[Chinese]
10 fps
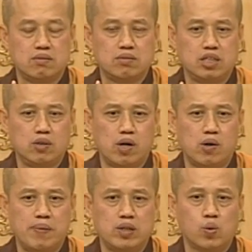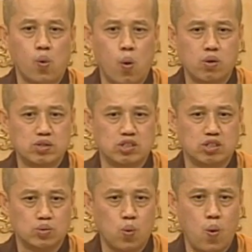就是因为我们我
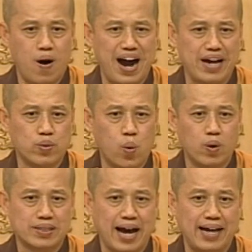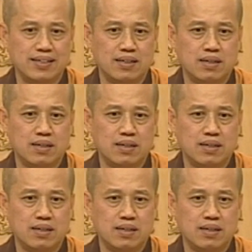执、我爱、我贪，